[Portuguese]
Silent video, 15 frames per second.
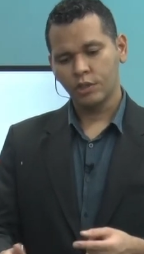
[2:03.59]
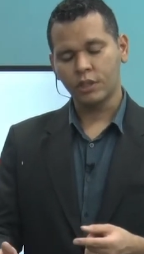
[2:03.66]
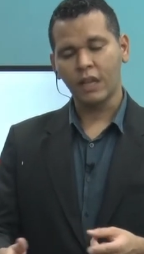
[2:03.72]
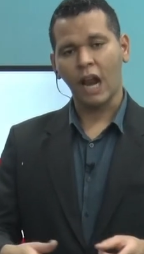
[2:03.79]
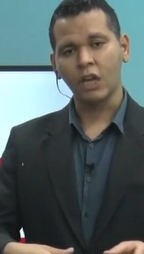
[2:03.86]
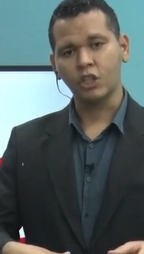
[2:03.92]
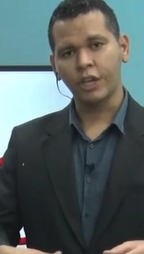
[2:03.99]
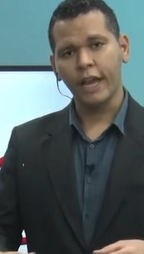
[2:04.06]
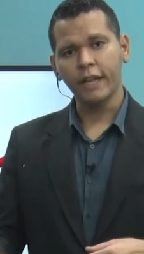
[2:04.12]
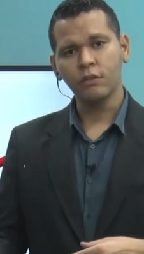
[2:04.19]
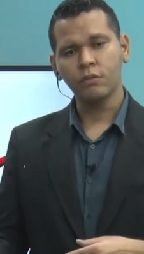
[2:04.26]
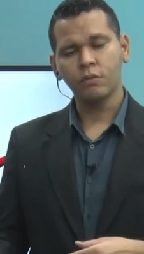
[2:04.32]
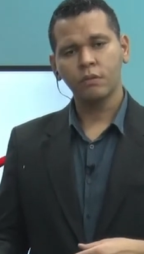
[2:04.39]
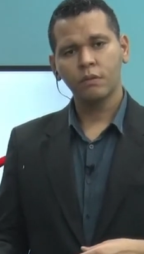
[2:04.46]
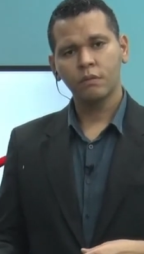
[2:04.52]
de
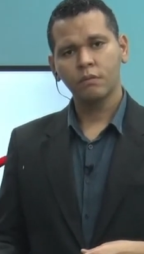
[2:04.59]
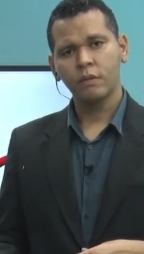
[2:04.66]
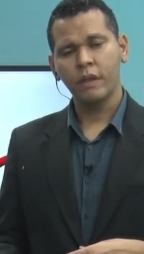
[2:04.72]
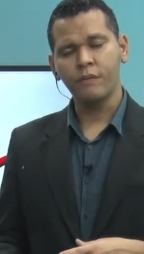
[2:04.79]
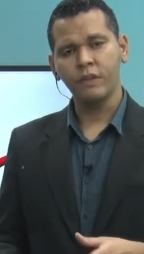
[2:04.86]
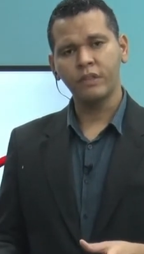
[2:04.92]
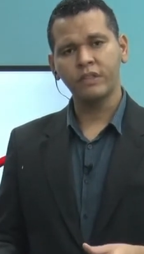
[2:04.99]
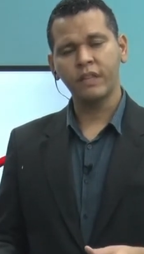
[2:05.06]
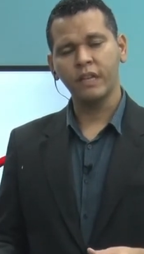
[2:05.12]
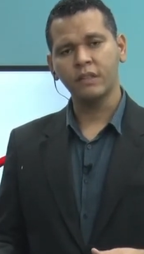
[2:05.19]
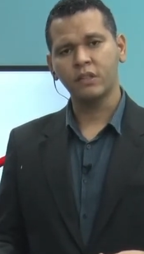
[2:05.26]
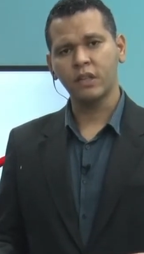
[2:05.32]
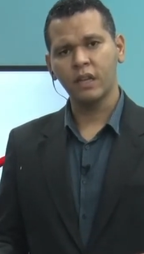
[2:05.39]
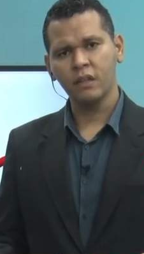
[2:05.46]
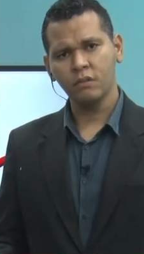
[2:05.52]
trajeto, tem
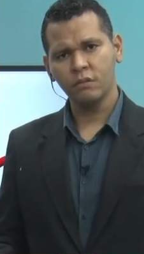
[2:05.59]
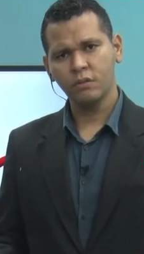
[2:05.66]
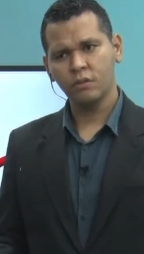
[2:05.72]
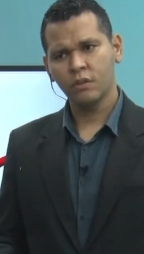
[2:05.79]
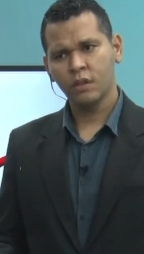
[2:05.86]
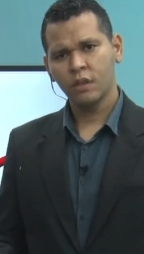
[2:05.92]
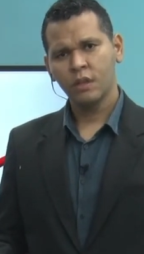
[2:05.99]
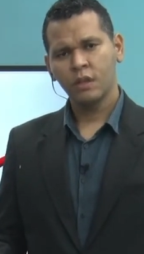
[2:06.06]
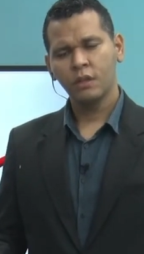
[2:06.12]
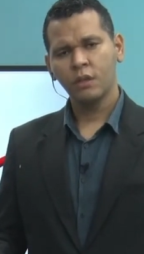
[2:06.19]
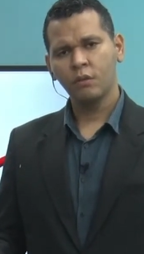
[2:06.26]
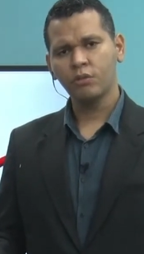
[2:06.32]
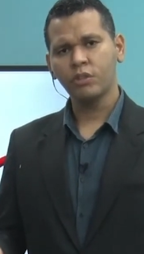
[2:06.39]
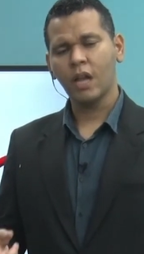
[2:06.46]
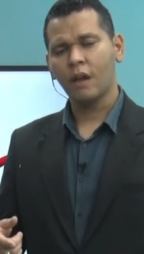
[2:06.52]
26 anos,
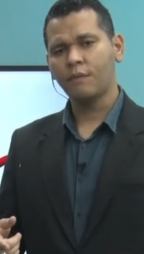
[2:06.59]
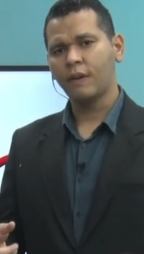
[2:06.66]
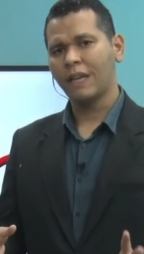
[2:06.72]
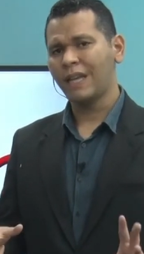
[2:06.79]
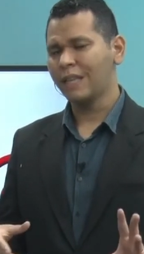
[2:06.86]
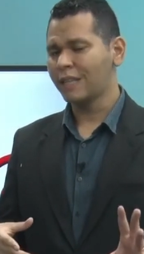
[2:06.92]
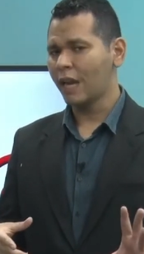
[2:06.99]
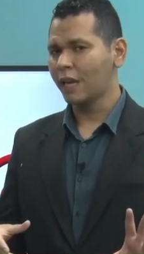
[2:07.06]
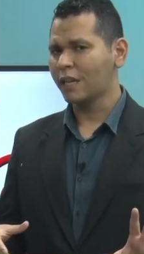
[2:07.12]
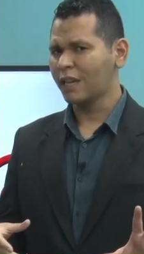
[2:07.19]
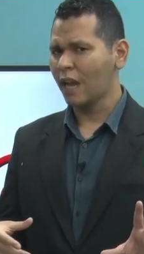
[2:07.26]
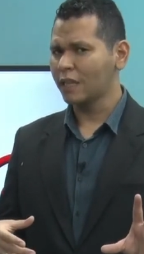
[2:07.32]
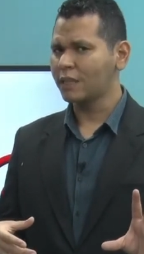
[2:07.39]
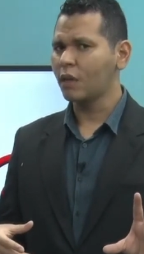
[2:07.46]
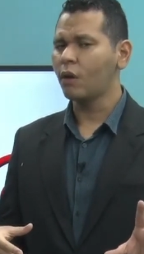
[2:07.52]
não estava ainda
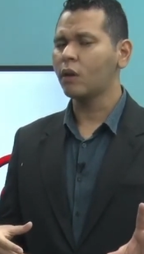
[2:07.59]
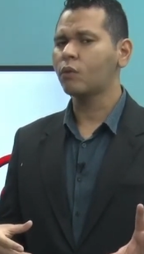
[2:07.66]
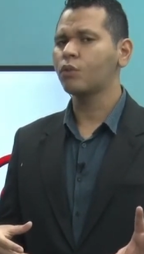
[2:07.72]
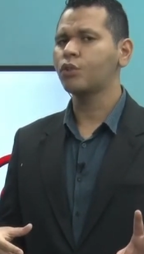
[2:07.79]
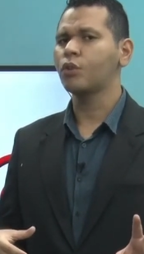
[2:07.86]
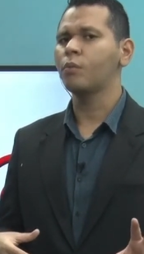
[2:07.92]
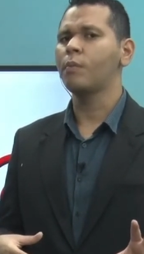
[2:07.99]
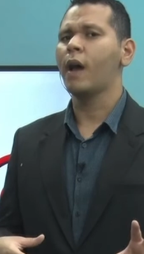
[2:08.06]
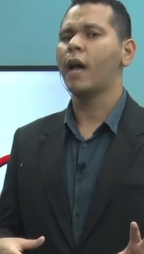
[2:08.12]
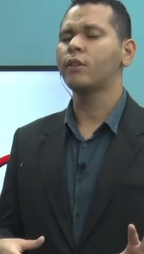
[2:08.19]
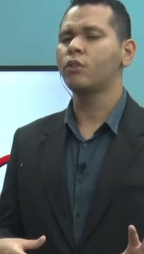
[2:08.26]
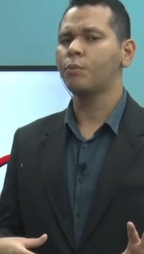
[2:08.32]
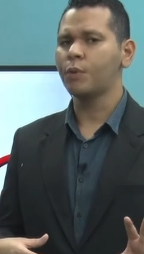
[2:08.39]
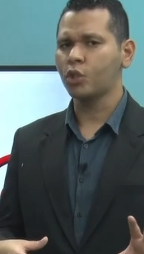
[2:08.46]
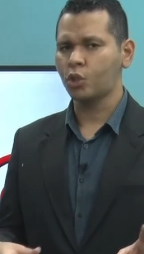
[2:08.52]
tão
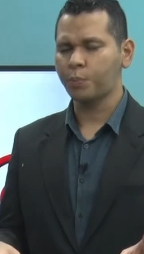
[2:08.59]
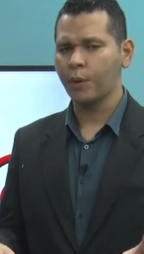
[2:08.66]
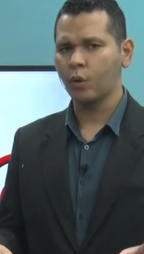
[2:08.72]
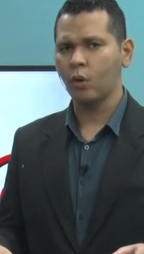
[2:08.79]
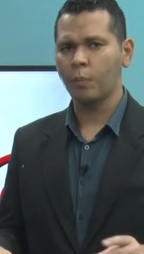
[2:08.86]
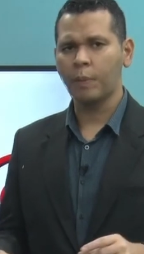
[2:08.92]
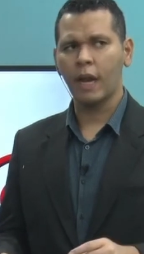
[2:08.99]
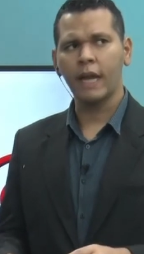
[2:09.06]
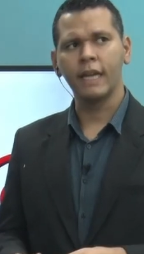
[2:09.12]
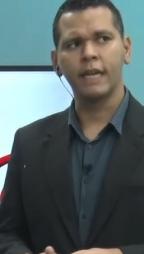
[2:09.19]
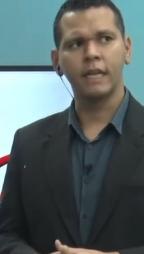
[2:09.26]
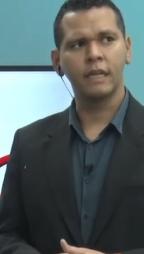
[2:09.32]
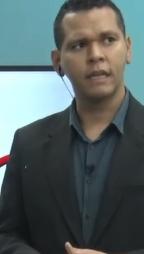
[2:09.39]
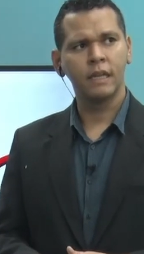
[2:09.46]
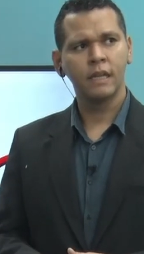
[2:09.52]
acostumado e o bicho pegou para
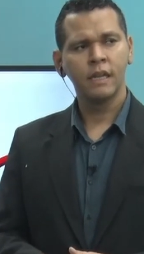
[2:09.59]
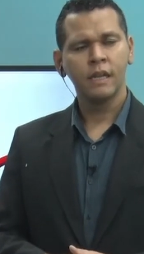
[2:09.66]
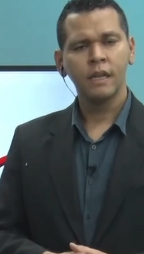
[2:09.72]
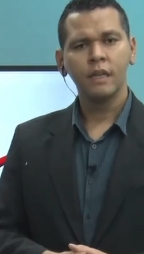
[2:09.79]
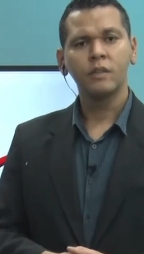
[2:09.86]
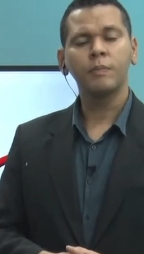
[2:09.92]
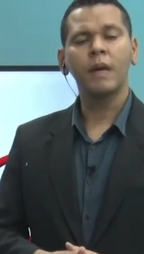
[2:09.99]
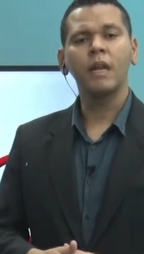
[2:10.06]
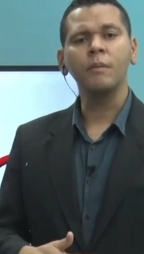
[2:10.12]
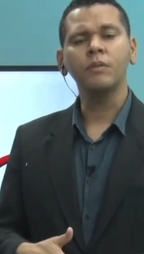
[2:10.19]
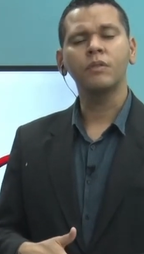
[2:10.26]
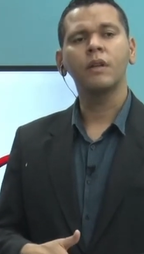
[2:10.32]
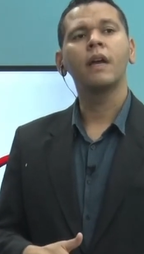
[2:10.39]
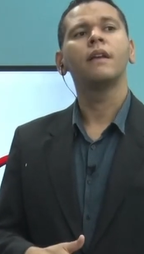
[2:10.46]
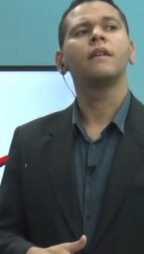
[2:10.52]
ele. Esperamos,
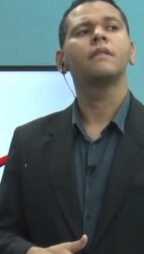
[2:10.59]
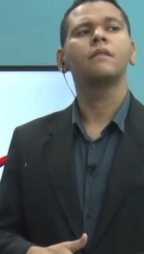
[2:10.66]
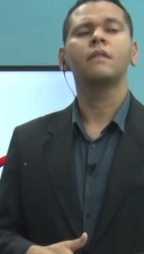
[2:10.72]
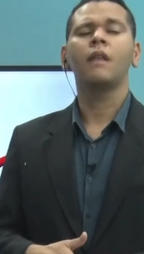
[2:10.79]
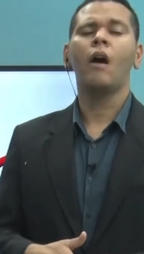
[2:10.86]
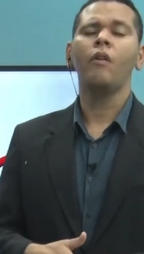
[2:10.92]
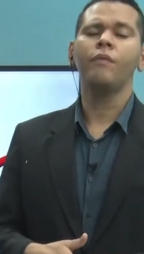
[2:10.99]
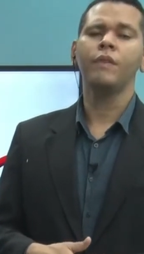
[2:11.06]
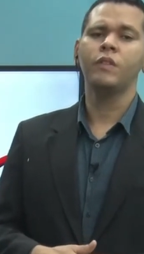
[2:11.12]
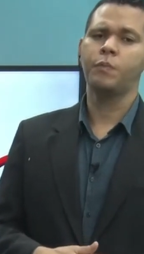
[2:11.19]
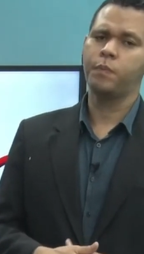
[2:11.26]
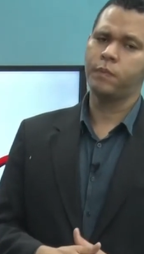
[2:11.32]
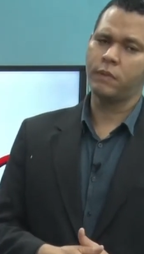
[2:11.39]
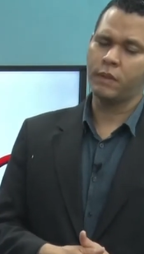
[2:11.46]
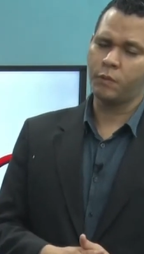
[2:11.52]
Será? Tal,
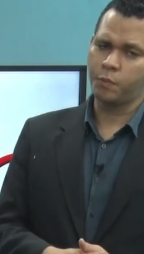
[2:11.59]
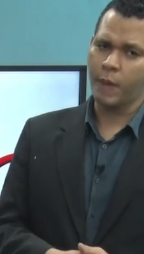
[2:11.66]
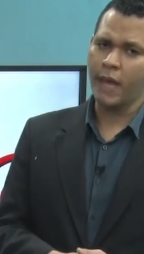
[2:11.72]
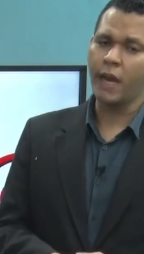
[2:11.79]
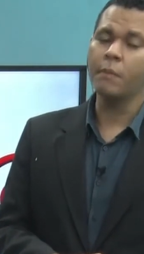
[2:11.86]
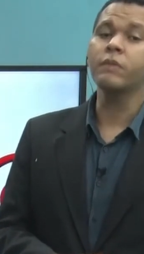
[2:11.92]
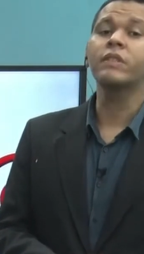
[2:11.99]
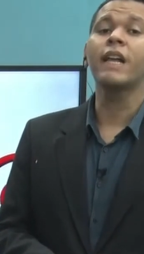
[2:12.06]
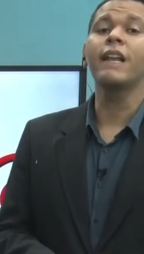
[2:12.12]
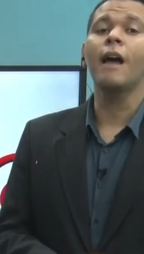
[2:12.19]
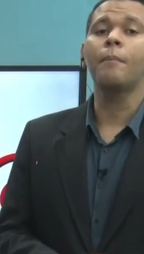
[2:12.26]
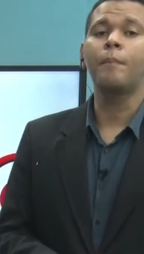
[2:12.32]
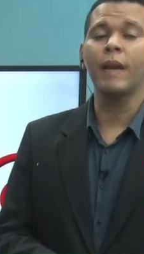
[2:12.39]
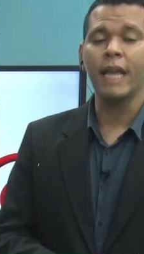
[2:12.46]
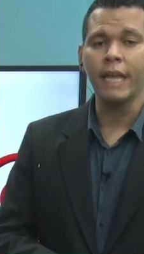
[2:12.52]
esperamos que ele
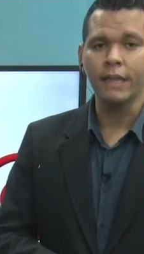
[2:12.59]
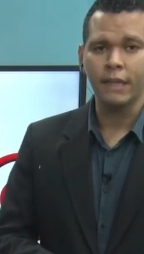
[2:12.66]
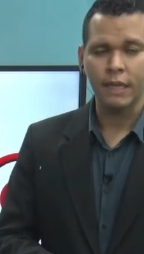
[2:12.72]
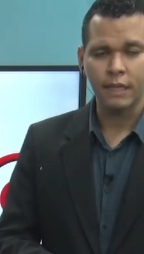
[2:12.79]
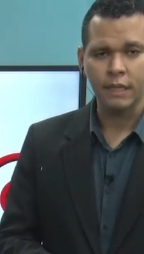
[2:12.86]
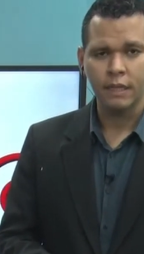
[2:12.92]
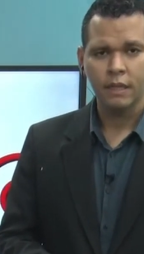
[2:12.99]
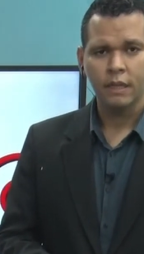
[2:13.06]
aprenda.